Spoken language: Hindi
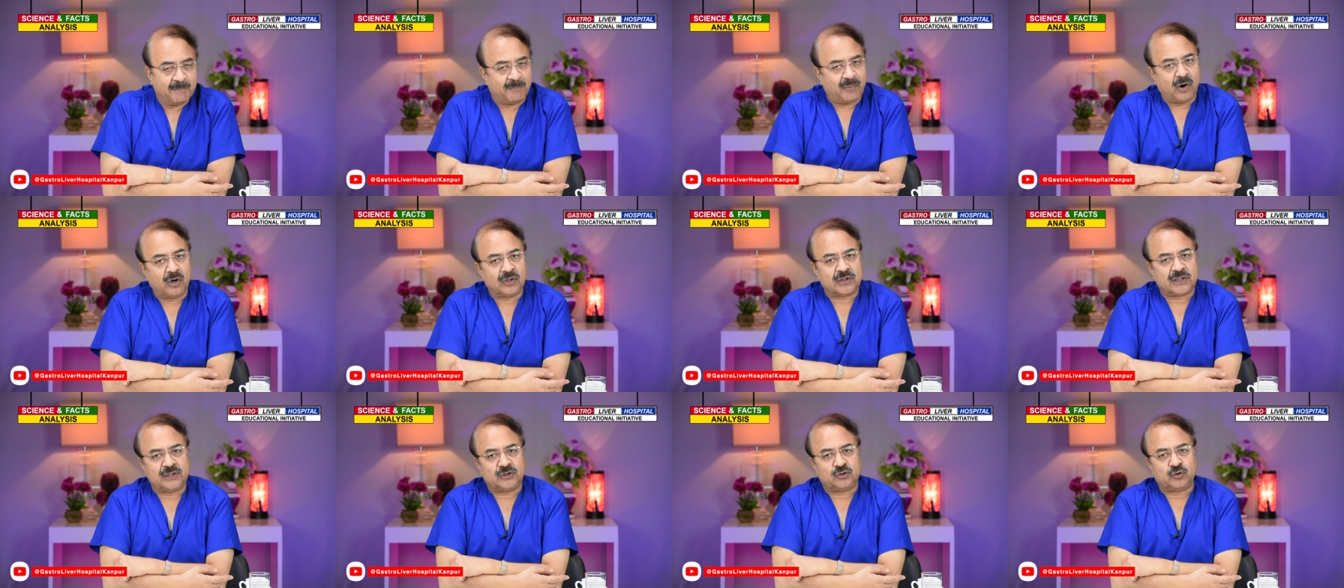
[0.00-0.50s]

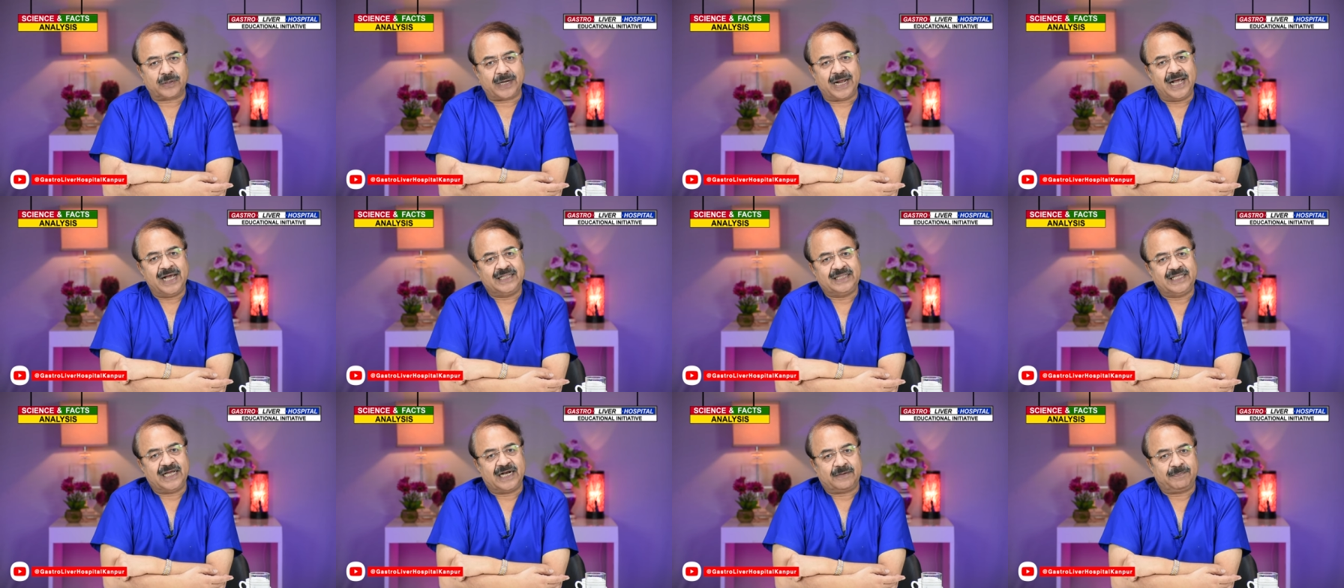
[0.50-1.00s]
बहुत ही छोटा
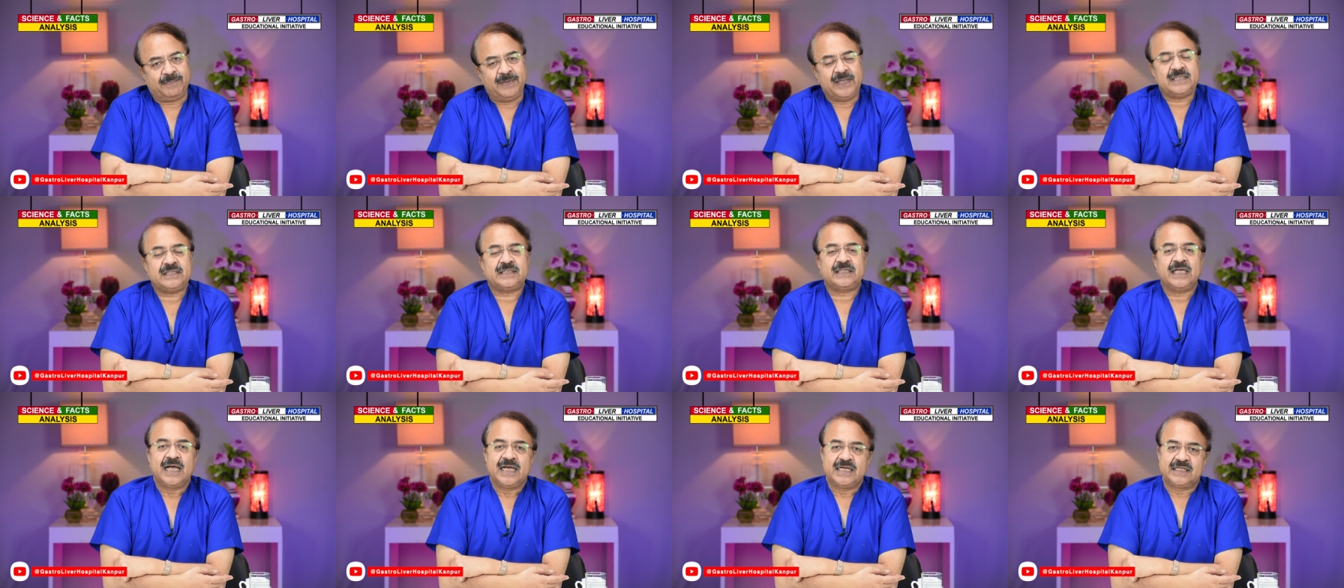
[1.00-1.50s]
है दैट
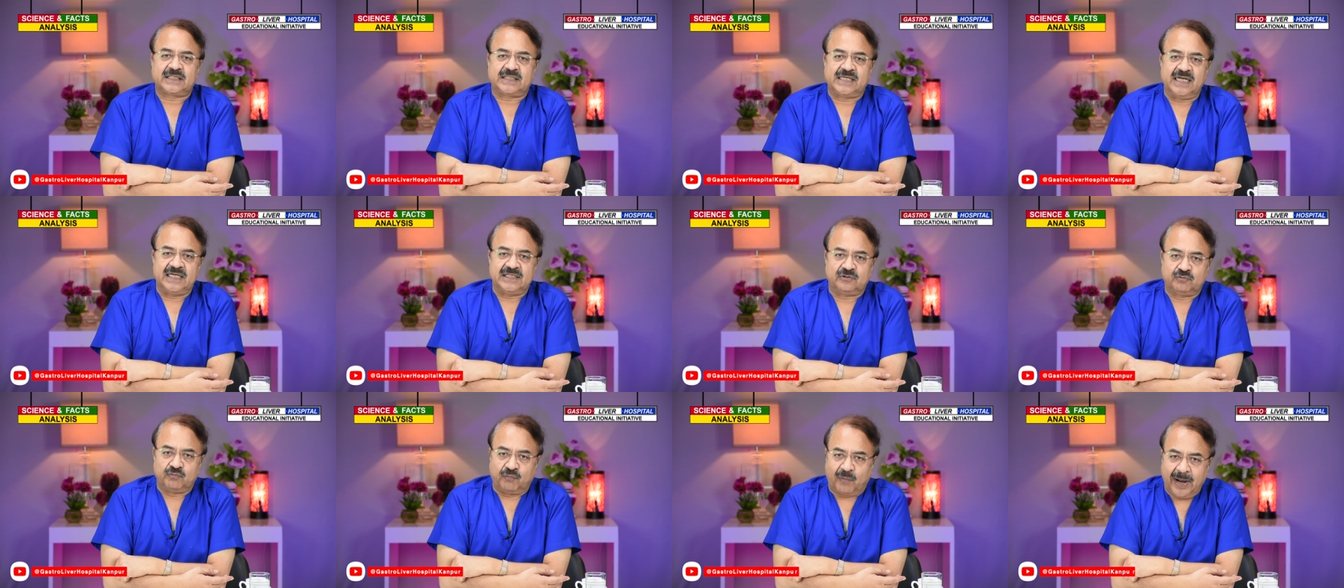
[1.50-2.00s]
मीन्स
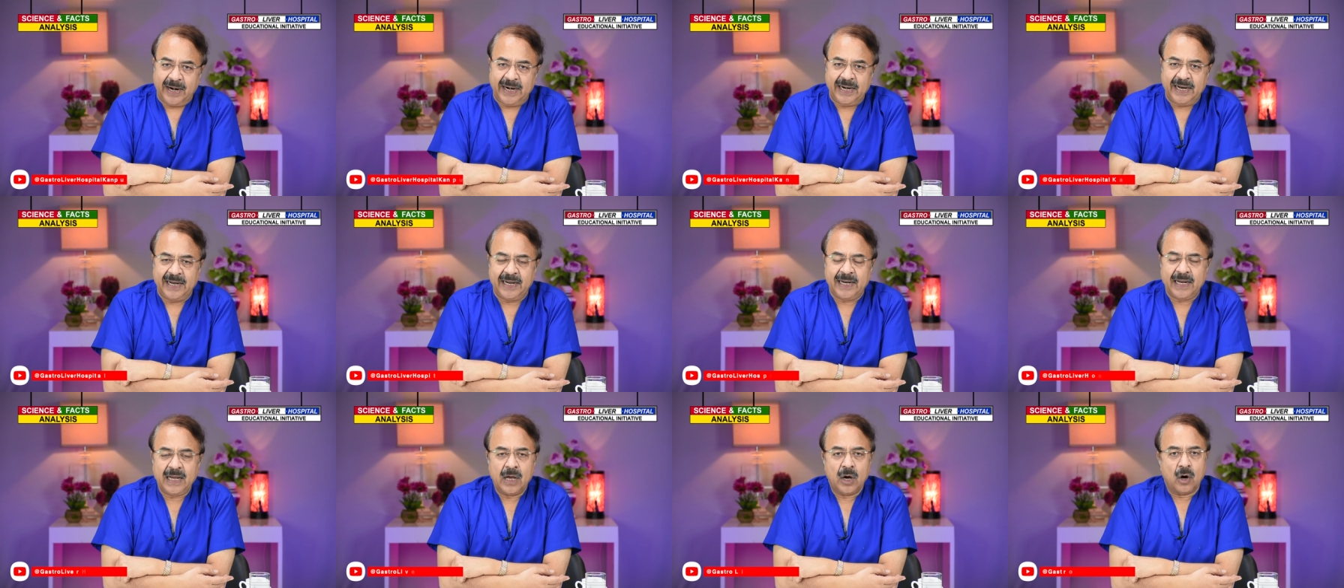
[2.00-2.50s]
स्टेज वन
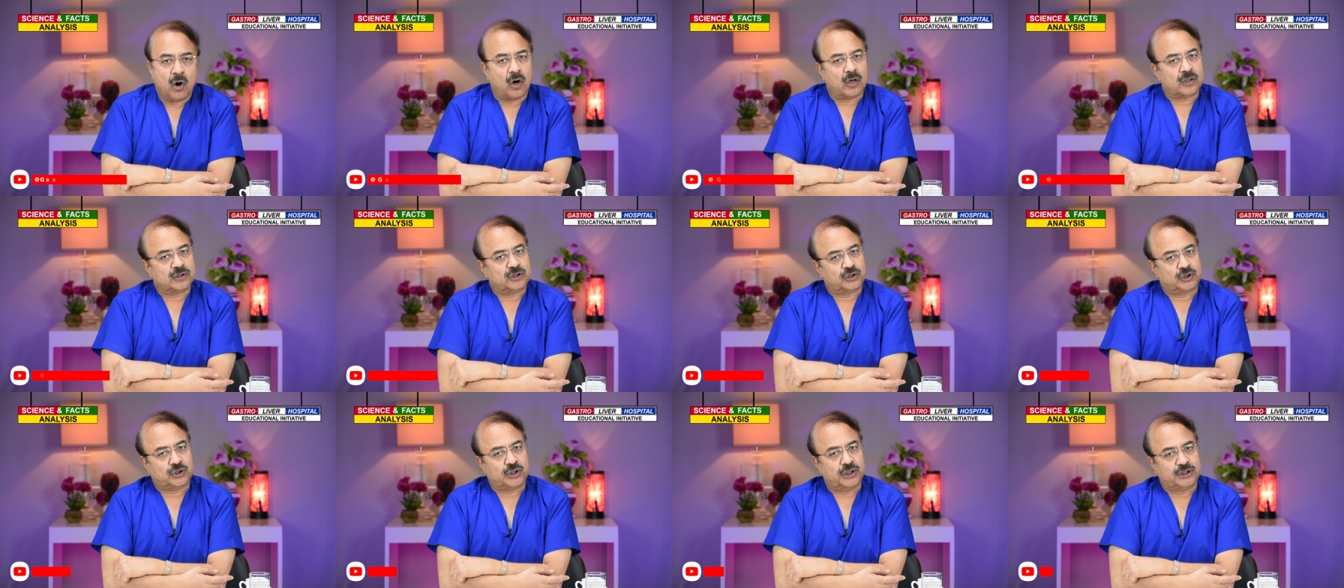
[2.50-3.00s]
है
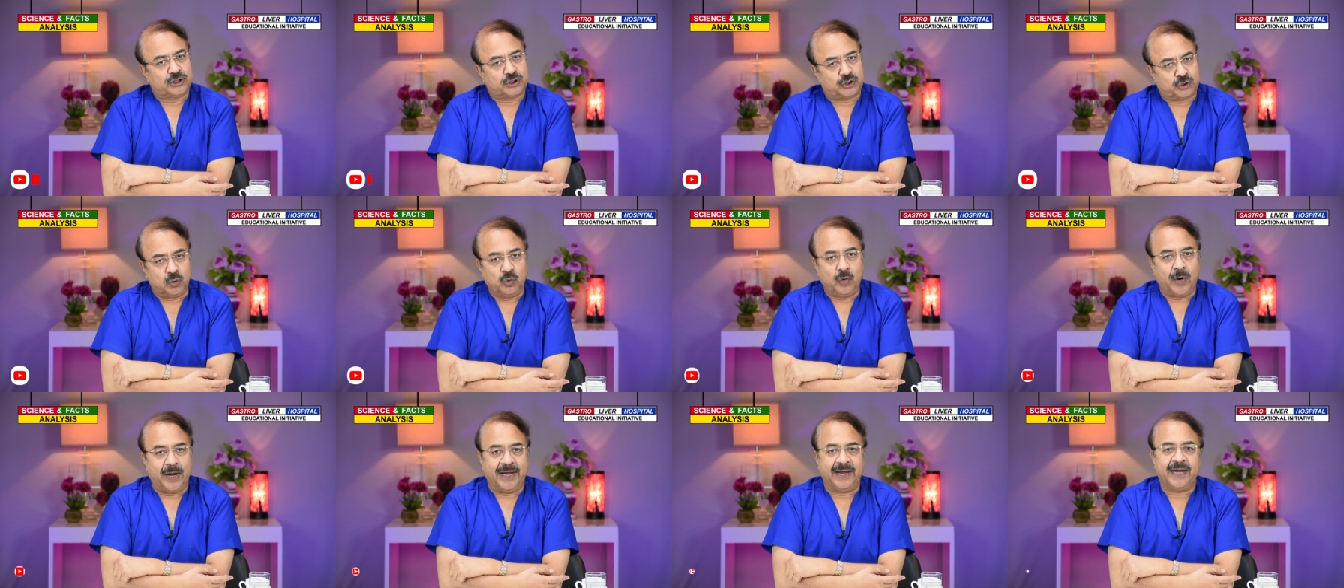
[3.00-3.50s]
और स्टेज
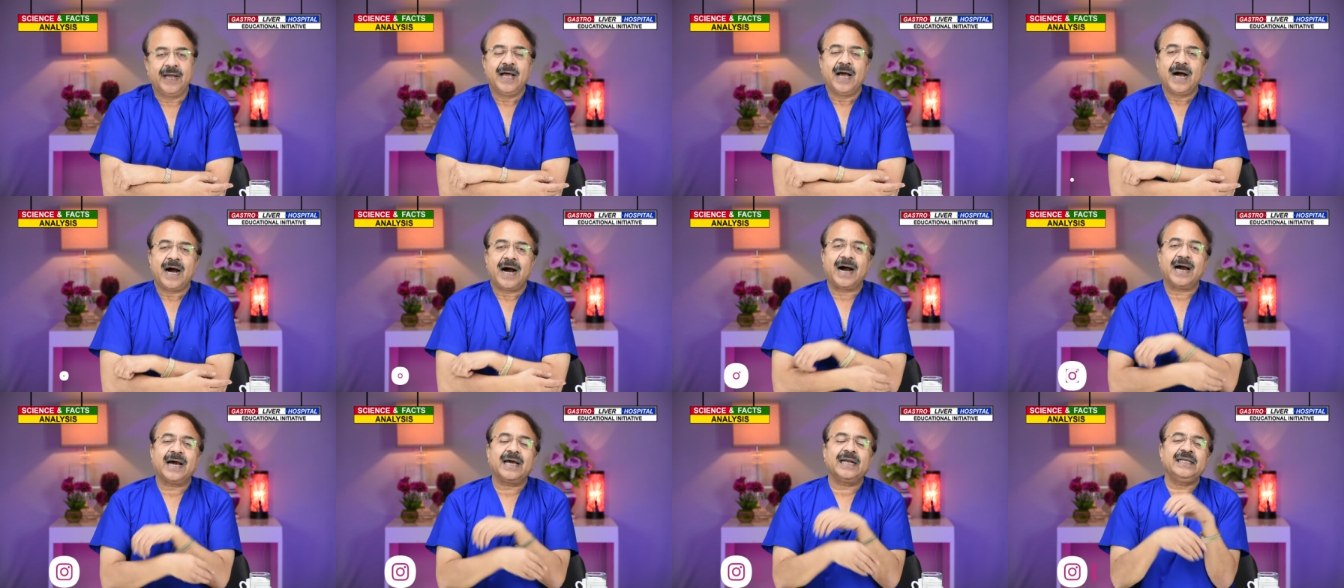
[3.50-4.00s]
टू है
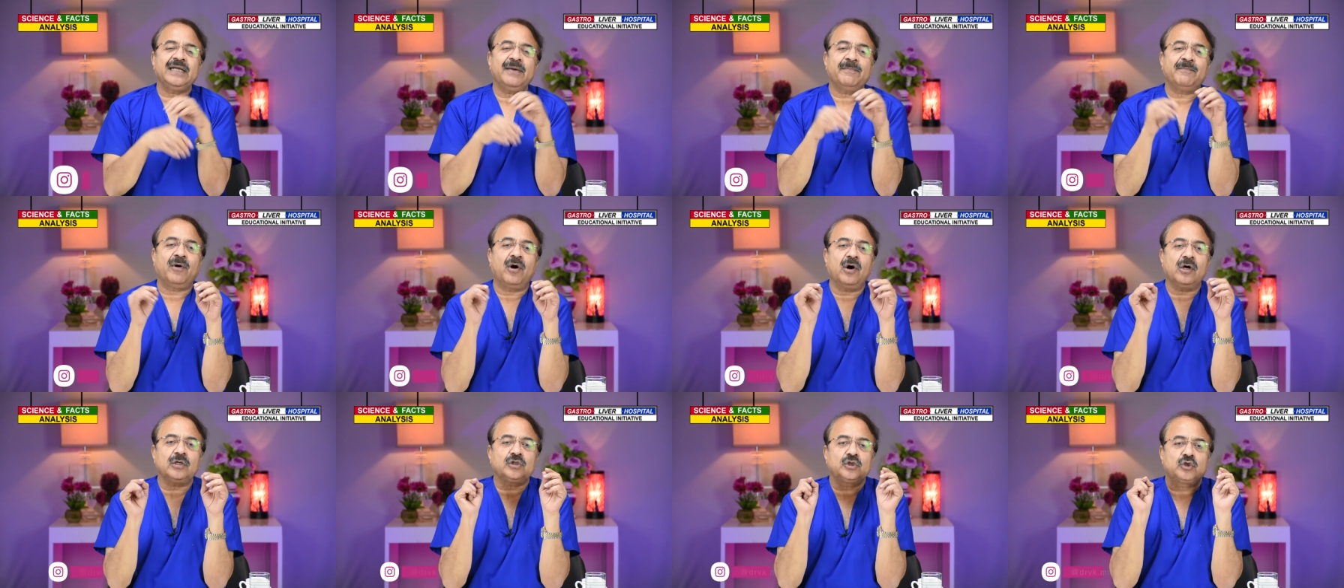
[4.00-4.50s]
अगर ये
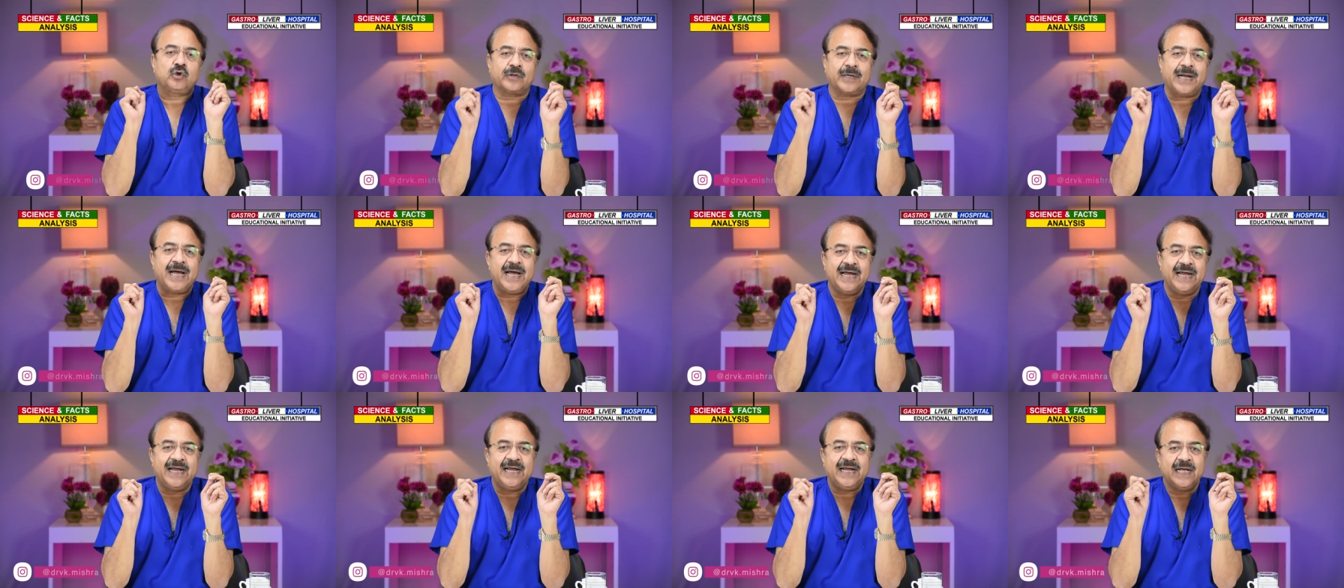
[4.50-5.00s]
बहुत
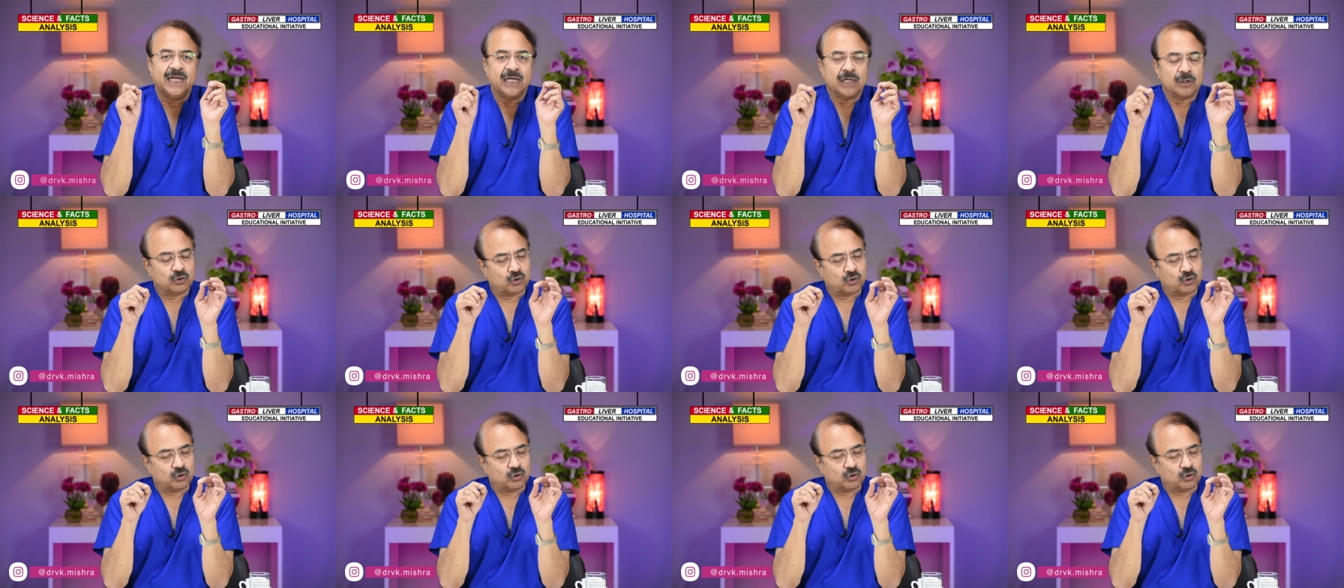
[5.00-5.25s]
छोटा है